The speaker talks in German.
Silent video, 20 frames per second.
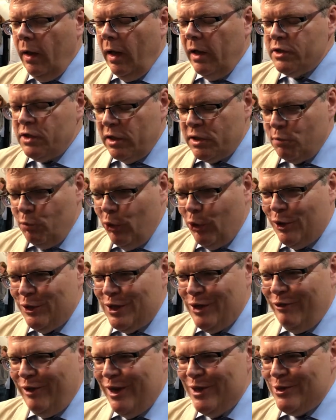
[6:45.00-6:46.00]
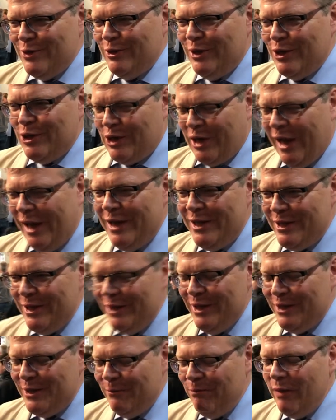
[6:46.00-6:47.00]
Also das möglicherweise unterstreiche
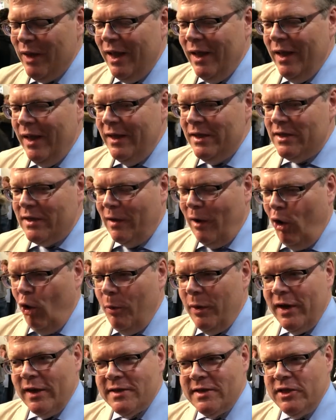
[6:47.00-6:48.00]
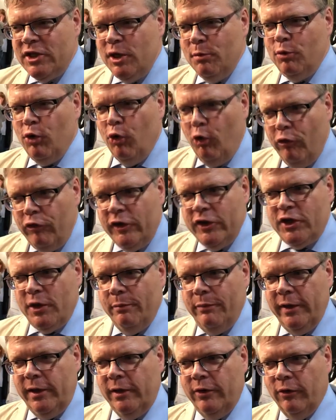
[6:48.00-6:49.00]
ich. Ich glaube, dass sich die berufliche
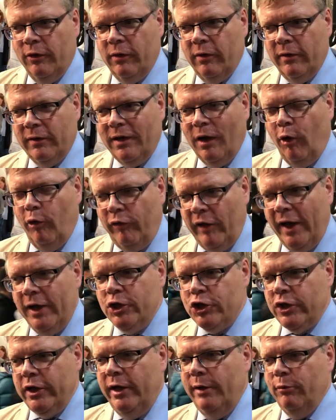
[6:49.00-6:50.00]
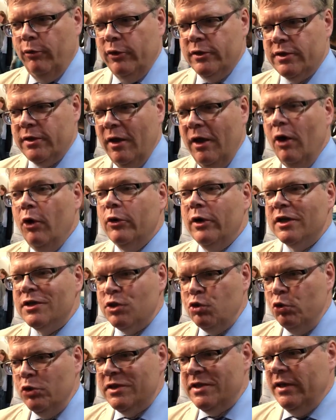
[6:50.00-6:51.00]
Bildung darauf einstellen muss. Und
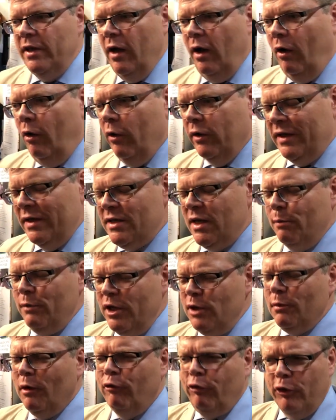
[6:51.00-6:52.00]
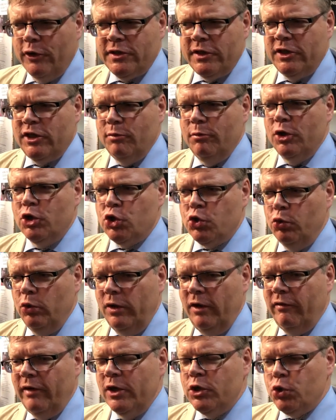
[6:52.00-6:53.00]
das tut sie ja auch. Deshalb bin ich mal vorsichtig mit
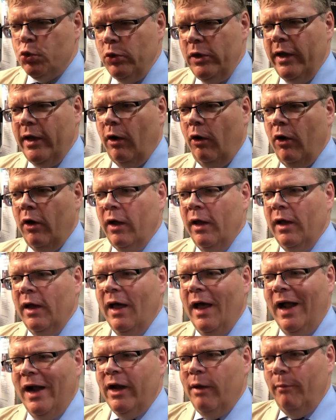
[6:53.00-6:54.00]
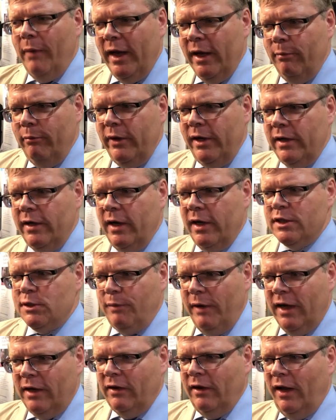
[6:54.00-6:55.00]
Schule, weil Schule ja auch allgemeinbildende
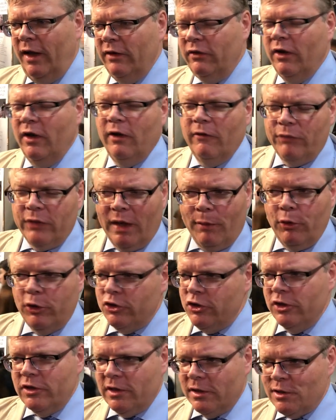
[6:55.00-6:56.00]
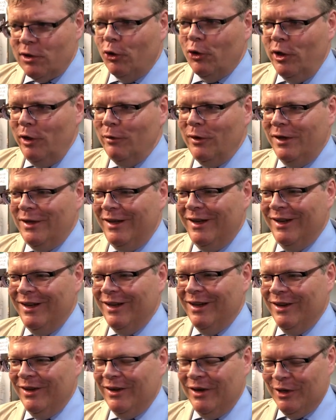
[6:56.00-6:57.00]
Aspekte hat. Da möchte ich das auch lieber die,
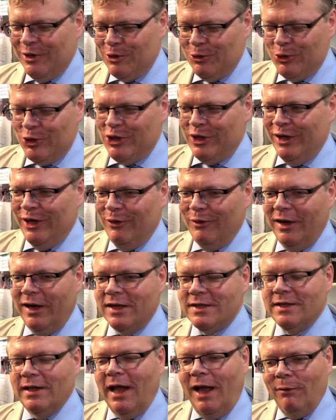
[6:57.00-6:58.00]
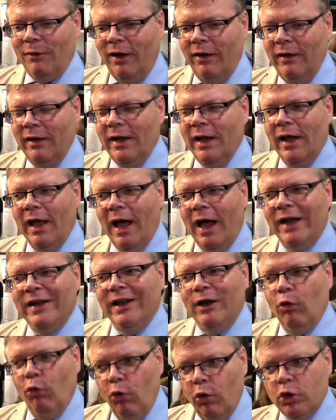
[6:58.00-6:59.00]
äh, den Zuständen überlassen. Aber an
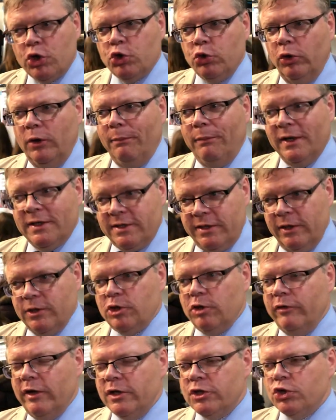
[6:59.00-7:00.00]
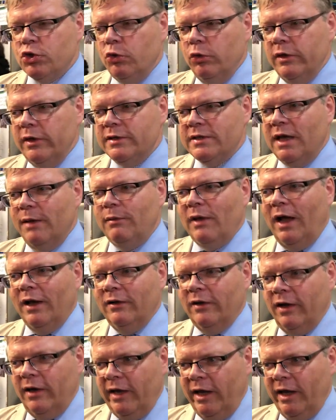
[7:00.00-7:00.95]
den Hochschulen passiert sowas schon. Es gibt andere